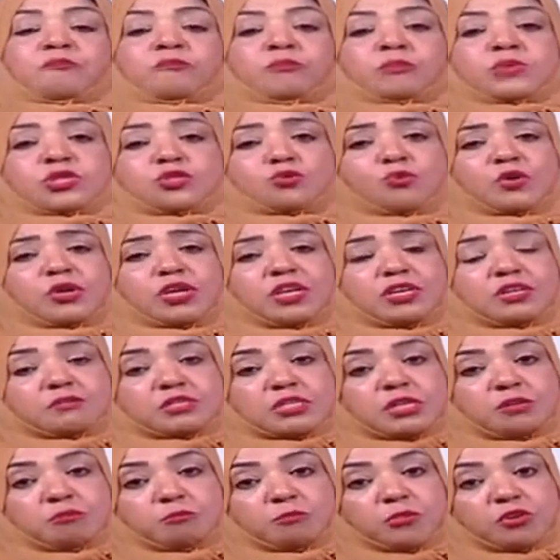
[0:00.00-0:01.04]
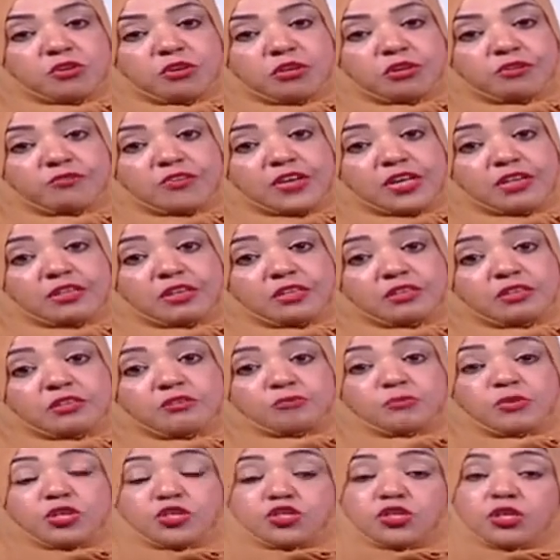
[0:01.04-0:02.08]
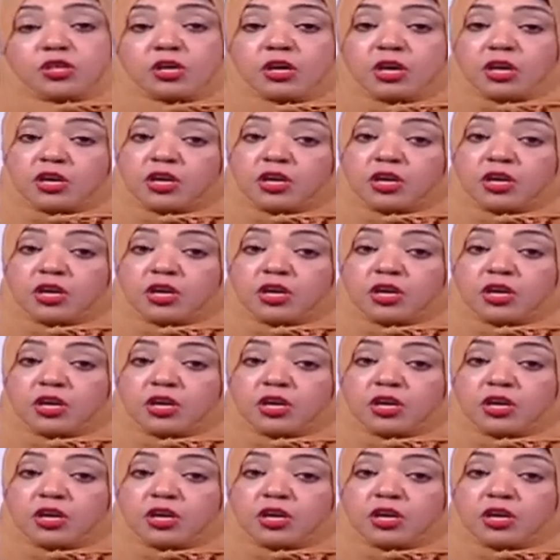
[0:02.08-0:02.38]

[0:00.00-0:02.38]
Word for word: ميس ولاء المره اللي فاتت ماشي